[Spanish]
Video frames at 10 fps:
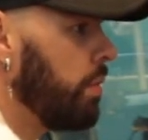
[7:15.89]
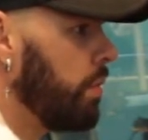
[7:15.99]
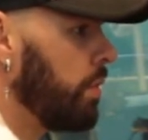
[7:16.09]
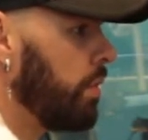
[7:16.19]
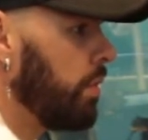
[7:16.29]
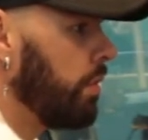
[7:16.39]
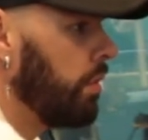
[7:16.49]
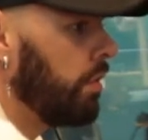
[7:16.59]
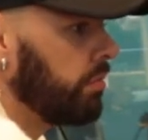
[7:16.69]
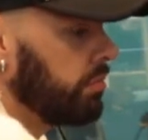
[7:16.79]

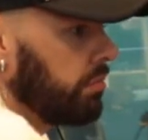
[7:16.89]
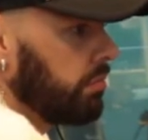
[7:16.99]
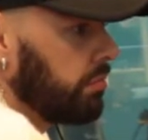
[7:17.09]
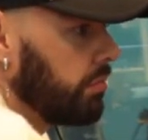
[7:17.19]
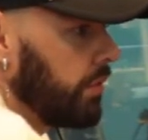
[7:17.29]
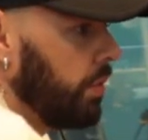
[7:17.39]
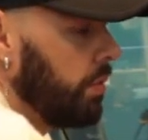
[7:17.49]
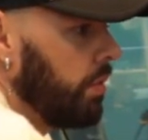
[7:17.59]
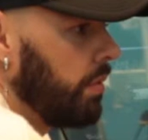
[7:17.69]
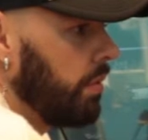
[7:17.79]
hubo,
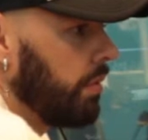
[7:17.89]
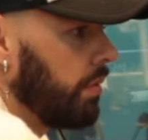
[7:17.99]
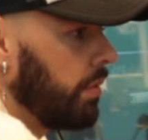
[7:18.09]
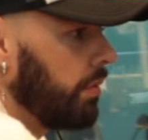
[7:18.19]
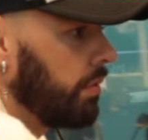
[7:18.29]
hubo